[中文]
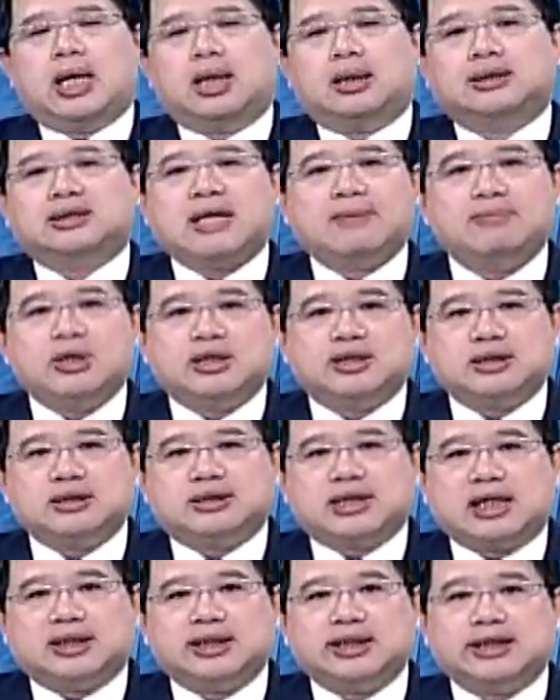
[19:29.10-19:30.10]
呃商品市
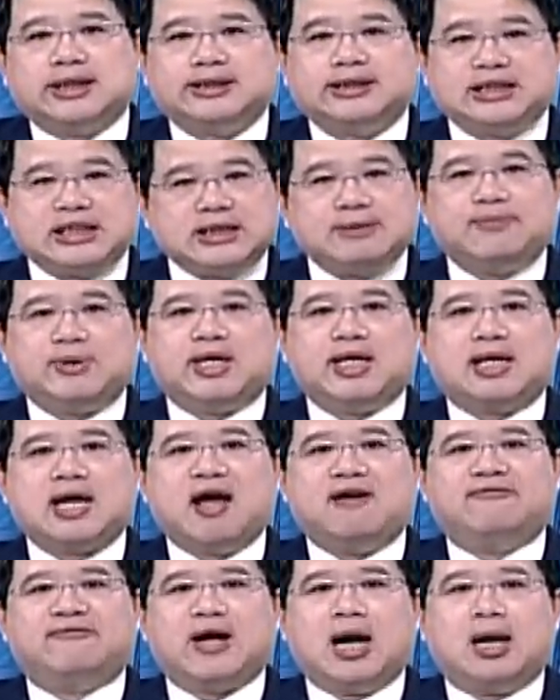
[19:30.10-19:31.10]
场的一个基本的
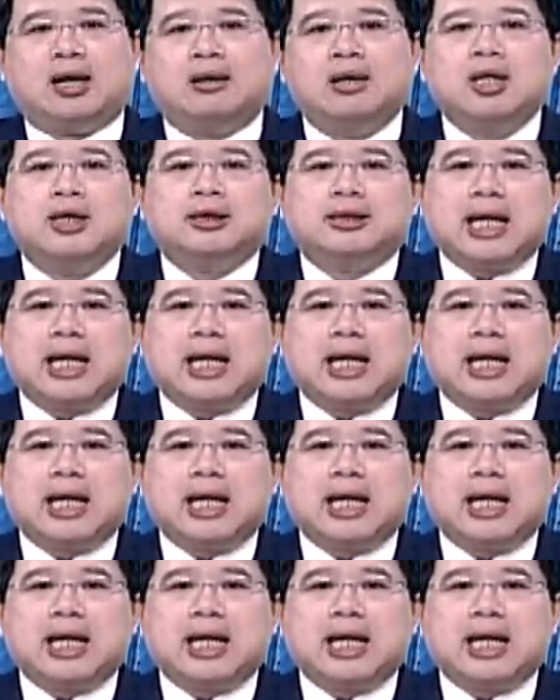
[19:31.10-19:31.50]
看法哈。